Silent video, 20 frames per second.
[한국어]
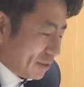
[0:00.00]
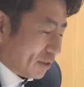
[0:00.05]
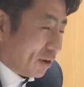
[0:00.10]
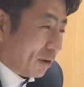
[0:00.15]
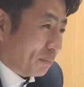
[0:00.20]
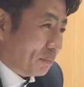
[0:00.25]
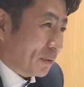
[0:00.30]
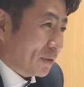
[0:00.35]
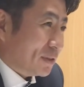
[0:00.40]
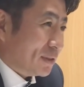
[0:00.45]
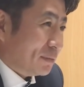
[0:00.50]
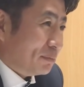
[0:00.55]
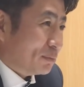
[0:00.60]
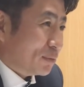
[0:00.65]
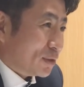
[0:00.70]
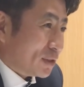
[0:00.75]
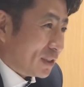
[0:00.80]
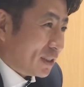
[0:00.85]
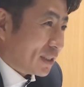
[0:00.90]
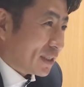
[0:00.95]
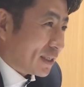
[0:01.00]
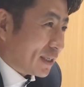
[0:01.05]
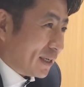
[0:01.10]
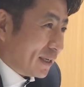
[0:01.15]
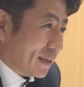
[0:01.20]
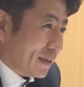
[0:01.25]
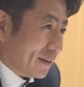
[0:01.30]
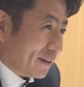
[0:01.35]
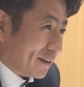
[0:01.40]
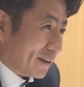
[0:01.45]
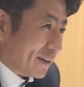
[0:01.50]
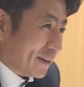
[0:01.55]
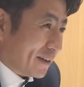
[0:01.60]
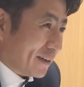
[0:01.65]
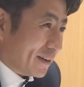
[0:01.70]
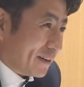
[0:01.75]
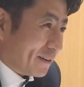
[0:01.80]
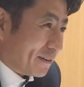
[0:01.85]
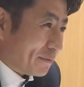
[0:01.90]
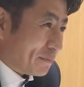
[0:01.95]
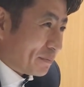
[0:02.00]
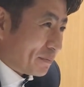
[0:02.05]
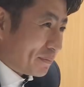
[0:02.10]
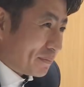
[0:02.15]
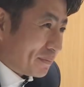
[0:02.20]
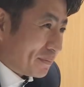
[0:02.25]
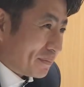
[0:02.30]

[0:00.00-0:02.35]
또 엎어진 물이니까. 엎어진 네. 물이.